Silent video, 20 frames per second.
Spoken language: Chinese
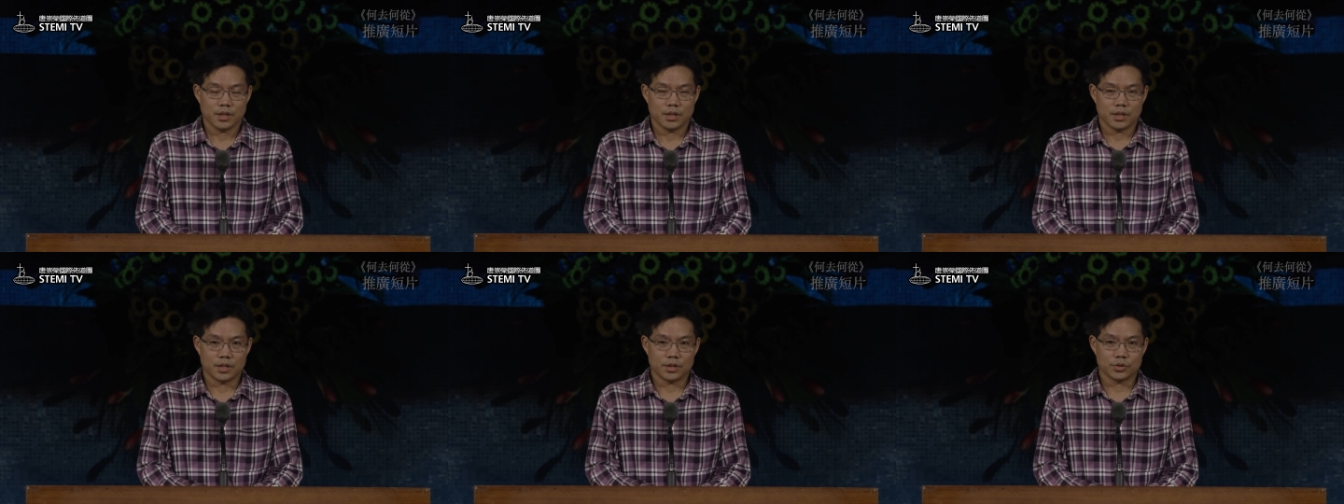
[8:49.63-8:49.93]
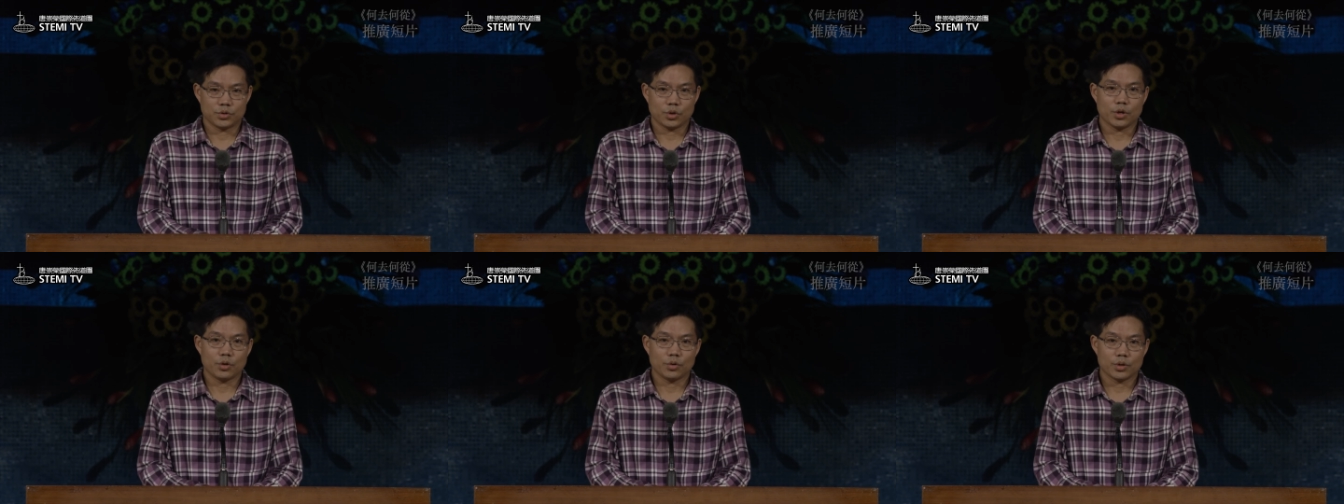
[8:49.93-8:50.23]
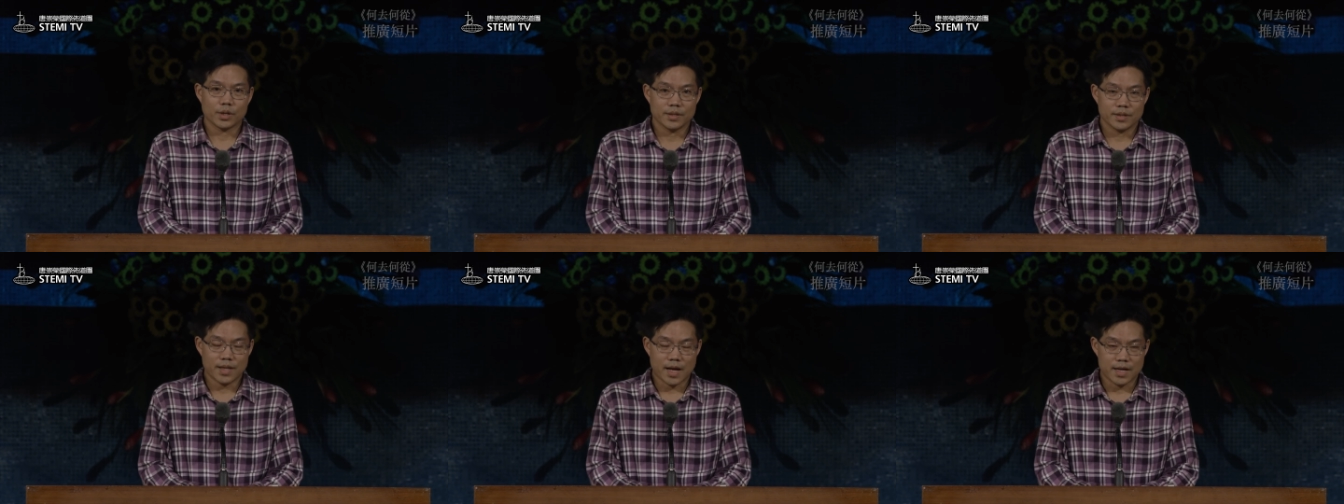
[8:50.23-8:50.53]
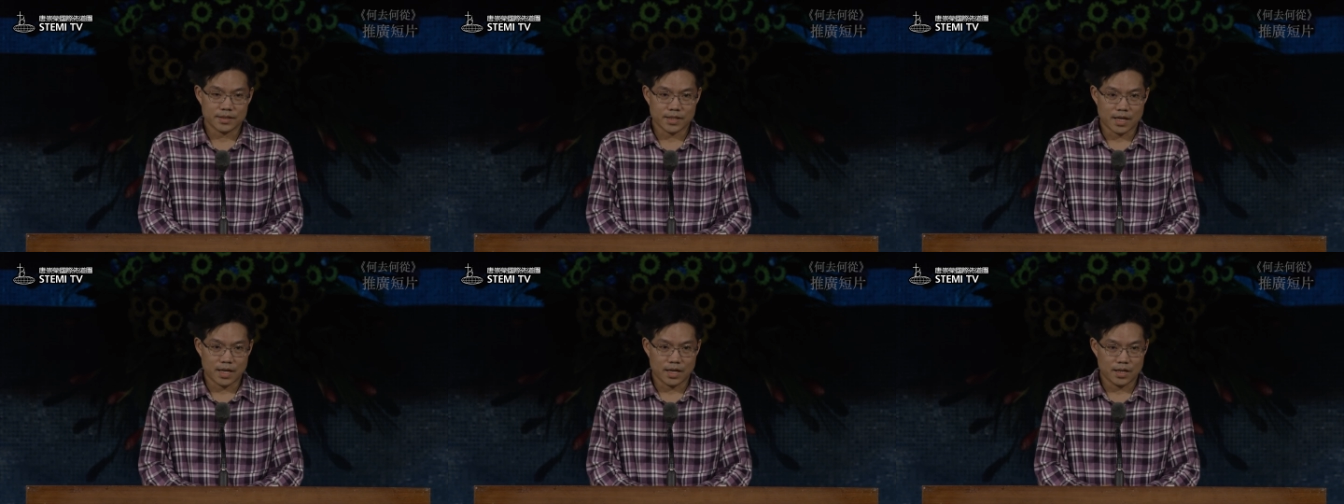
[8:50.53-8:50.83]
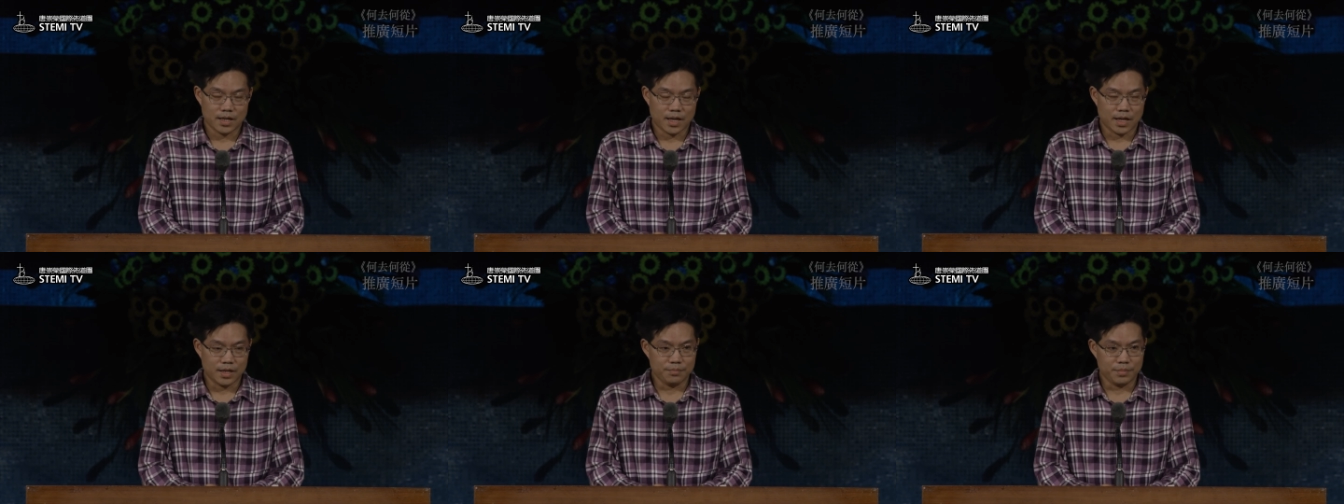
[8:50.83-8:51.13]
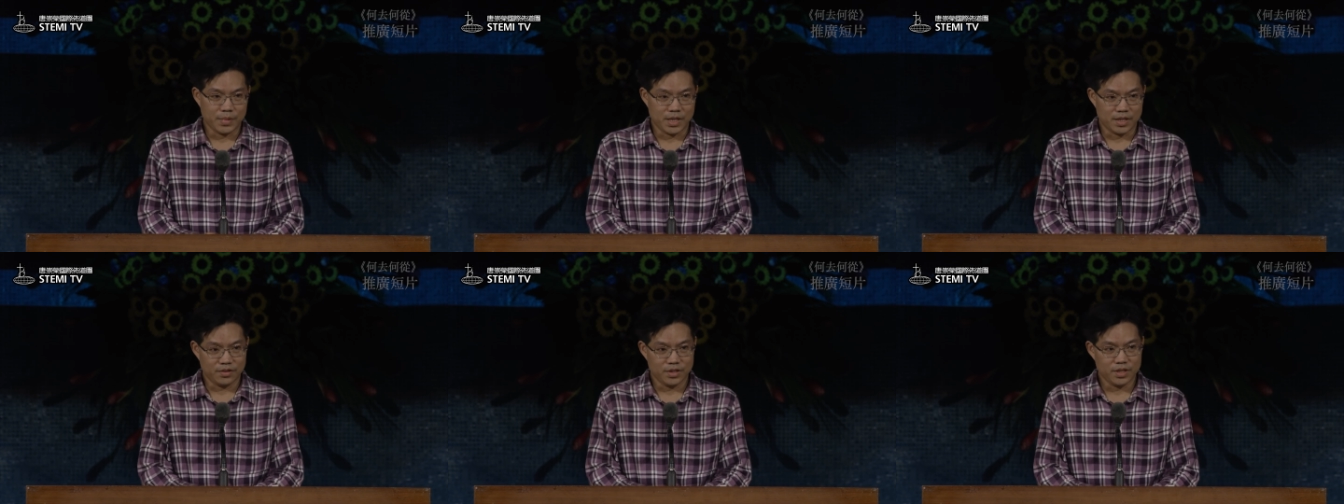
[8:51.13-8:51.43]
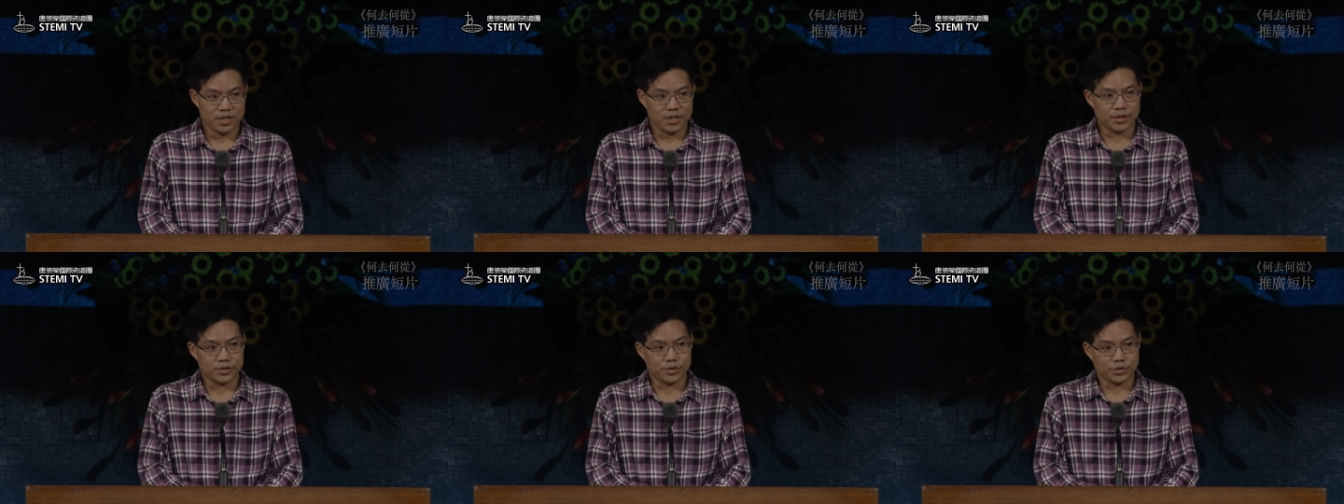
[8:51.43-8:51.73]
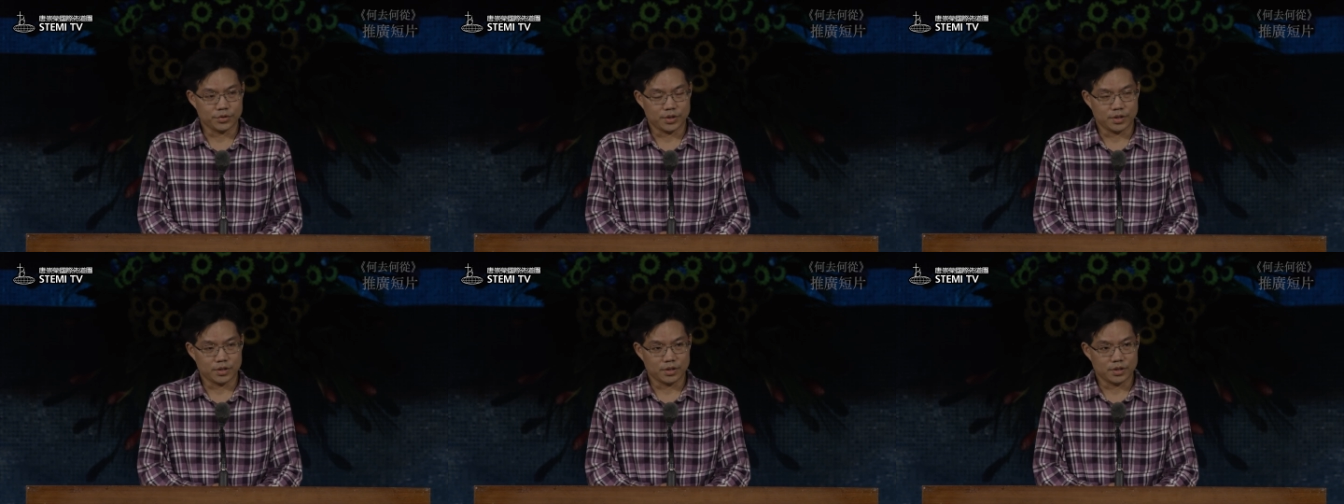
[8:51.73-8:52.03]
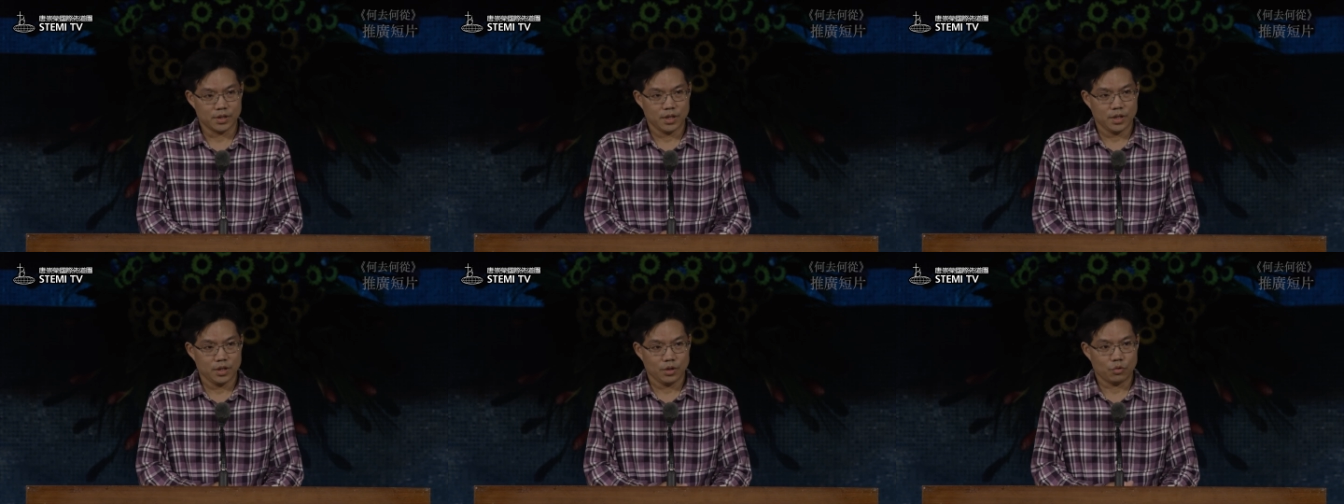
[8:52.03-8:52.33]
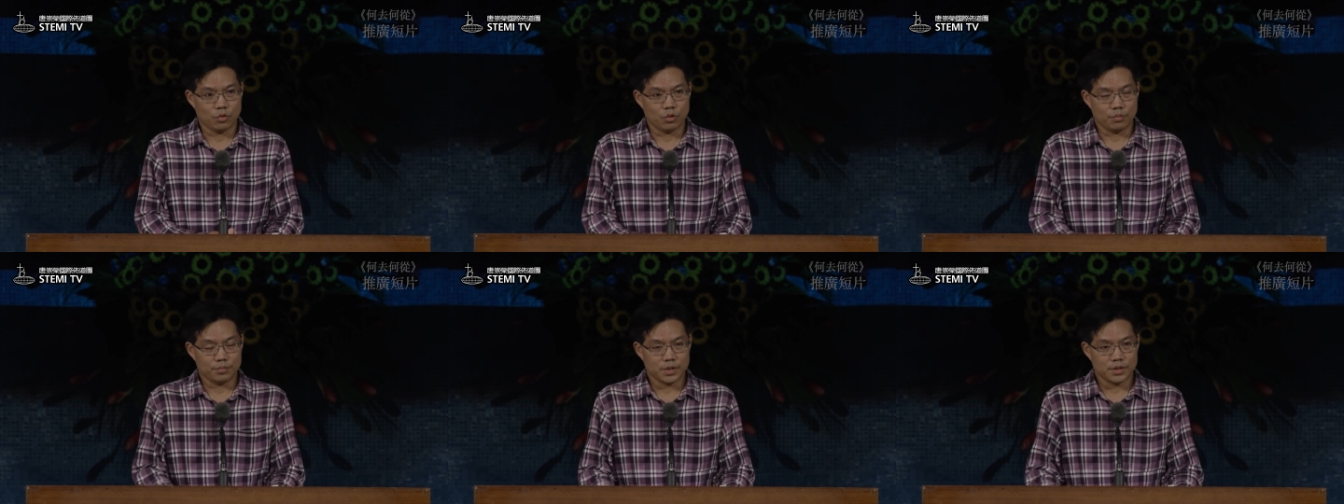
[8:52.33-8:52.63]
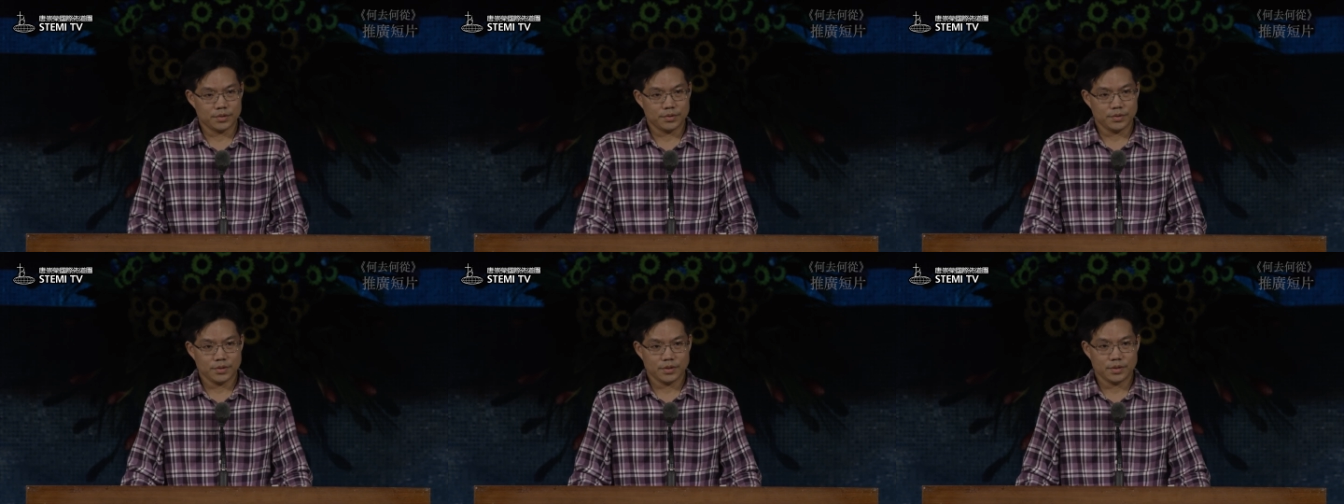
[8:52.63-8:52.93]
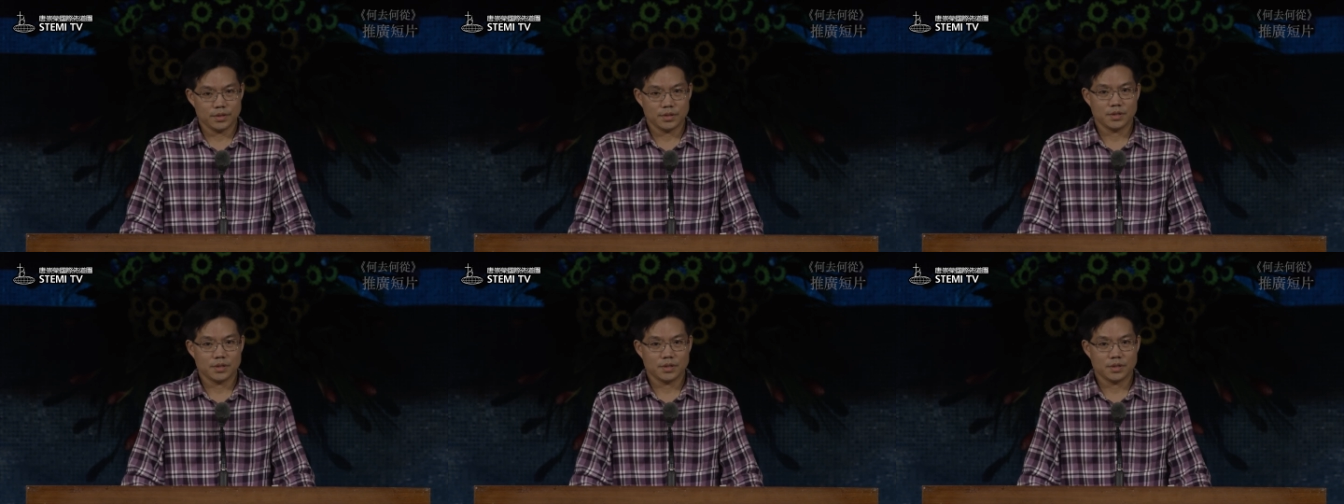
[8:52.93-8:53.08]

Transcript: 呃，最后跟大家来勉励的，就是我们